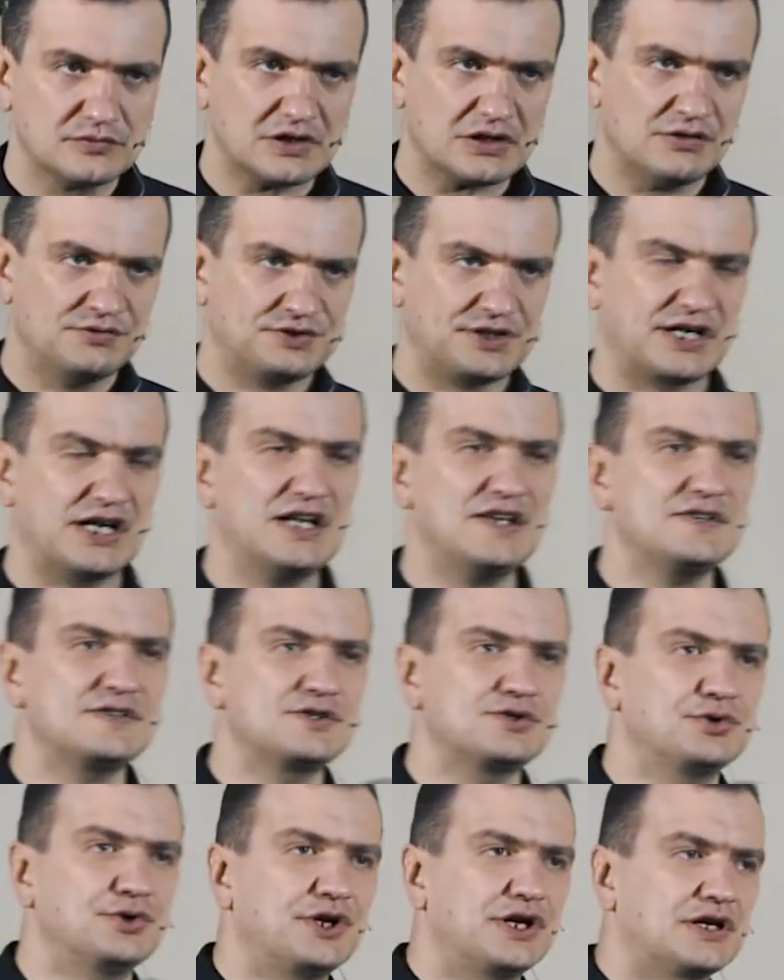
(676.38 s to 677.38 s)
Вторая
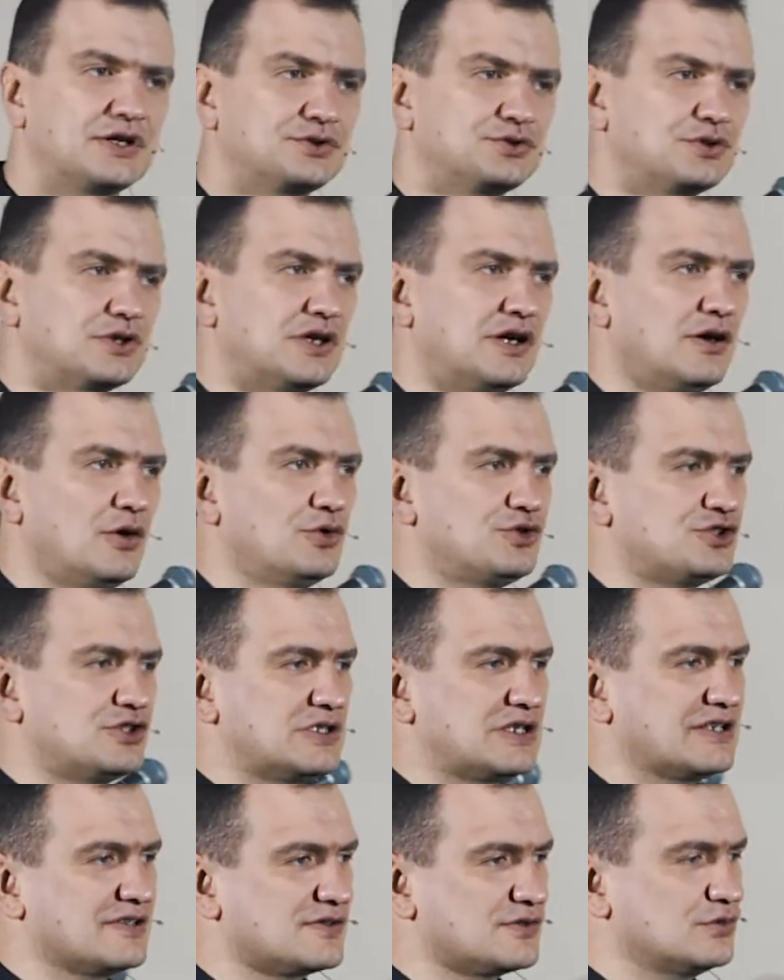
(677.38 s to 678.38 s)
история, которая
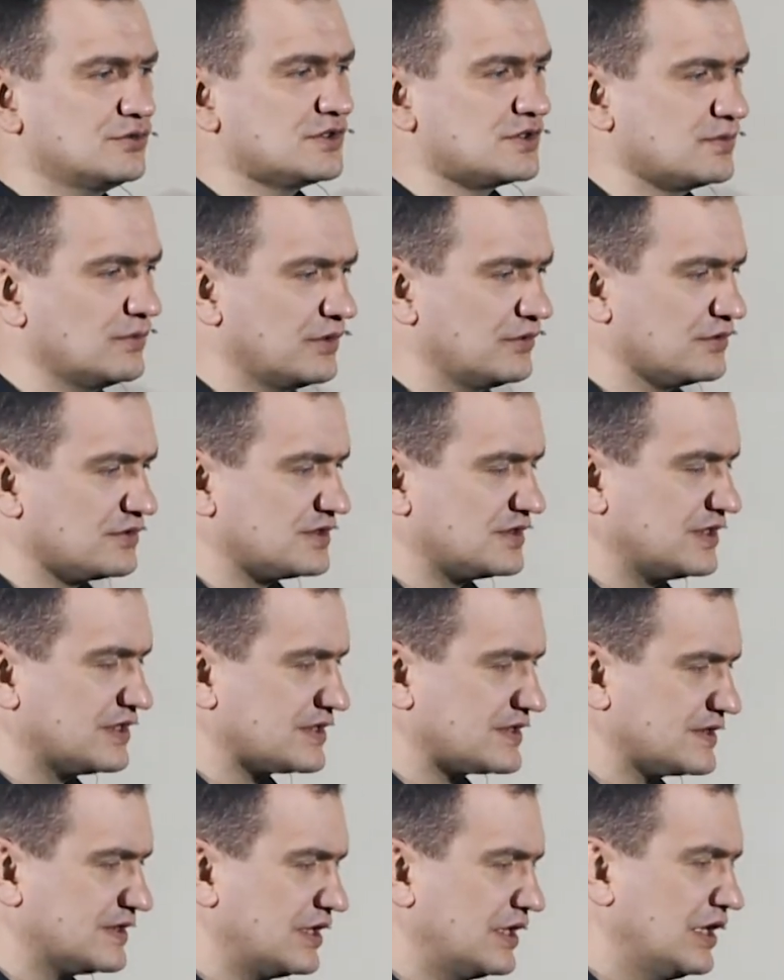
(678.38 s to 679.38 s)
очень коснулась моего
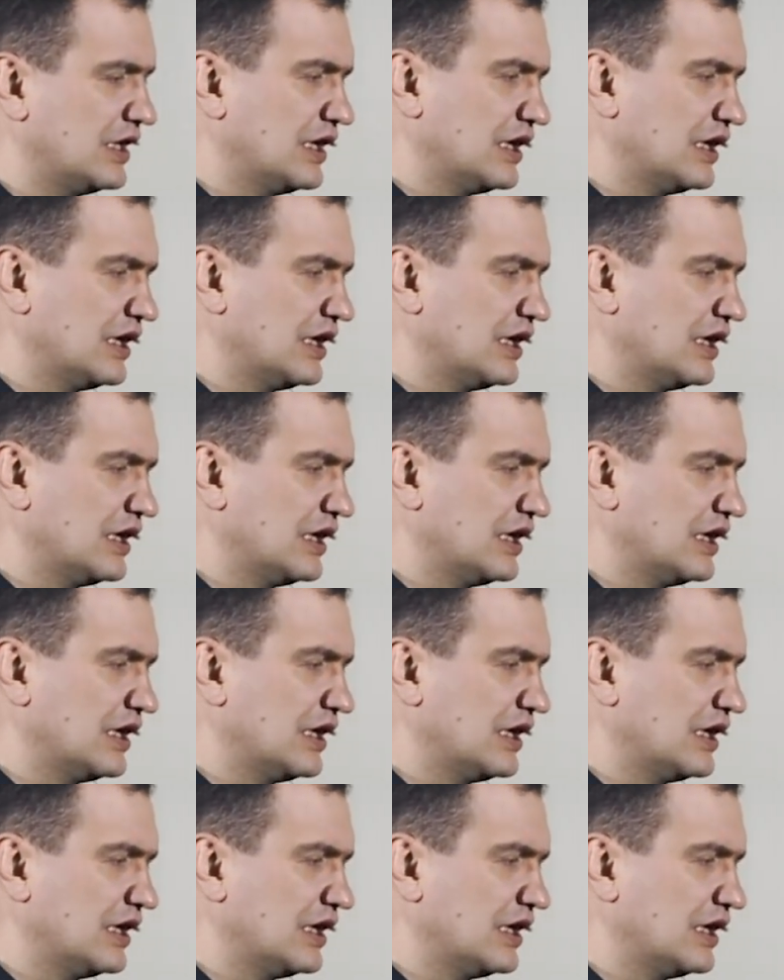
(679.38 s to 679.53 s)
сердца.